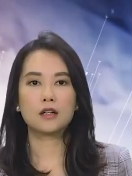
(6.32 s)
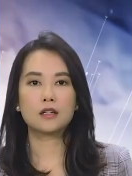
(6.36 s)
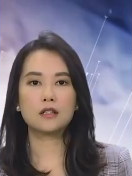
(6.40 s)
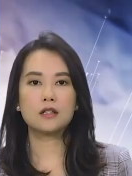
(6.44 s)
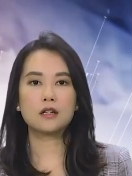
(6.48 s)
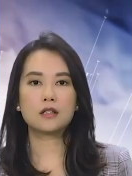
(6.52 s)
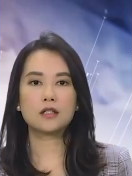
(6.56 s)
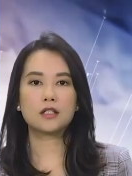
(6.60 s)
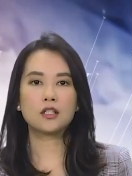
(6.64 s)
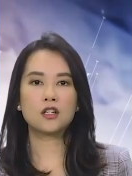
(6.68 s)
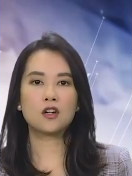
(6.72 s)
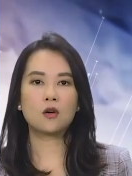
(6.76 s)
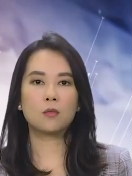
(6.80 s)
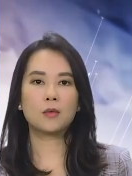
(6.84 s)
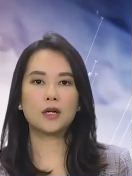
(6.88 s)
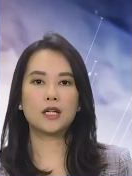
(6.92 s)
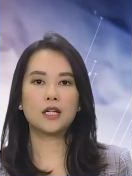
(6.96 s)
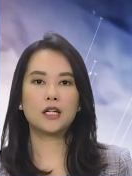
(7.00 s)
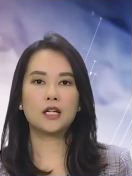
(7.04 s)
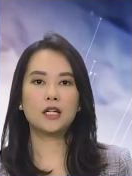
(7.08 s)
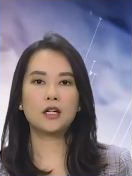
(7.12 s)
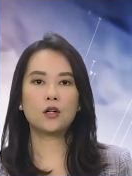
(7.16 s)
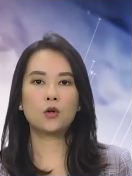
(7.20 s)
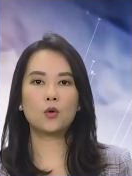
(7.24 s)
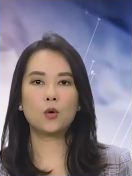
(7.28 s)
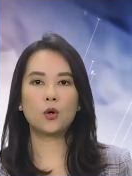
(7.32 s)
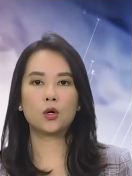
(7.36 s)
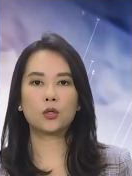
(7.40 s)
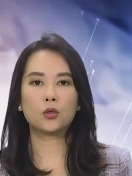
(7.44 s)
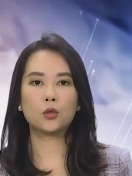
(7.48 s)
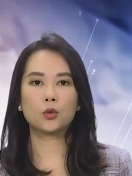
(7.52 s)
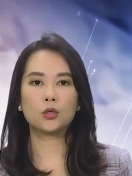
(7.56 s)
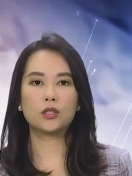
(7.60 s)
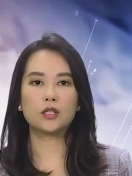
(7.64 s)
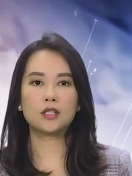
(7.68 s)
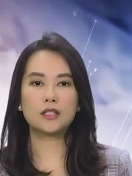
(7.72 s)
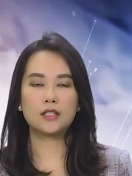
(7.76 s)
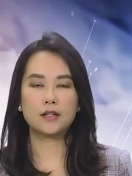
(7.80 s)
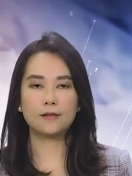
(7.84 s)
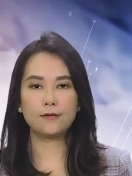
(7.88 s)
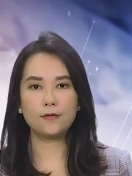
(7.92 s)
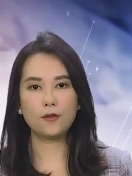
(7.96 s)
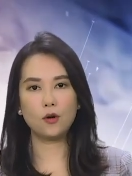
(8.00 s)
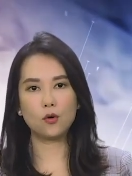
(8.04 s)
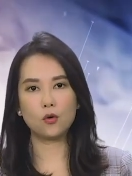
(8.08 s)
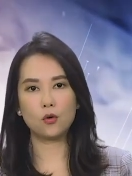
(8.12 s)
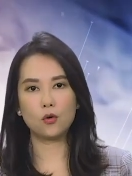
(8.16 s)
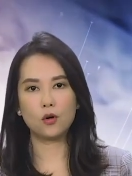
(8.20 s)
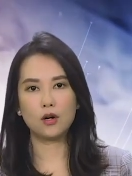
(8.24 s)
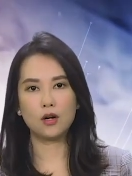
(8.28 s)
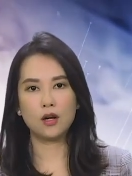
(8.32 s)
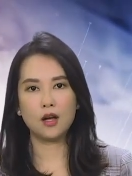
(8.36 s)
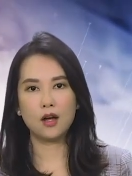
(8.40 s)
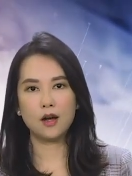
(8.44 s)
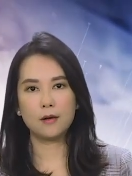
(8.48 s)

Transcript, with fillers: Được sự đồng ý của Thủ tướng Chính phủ,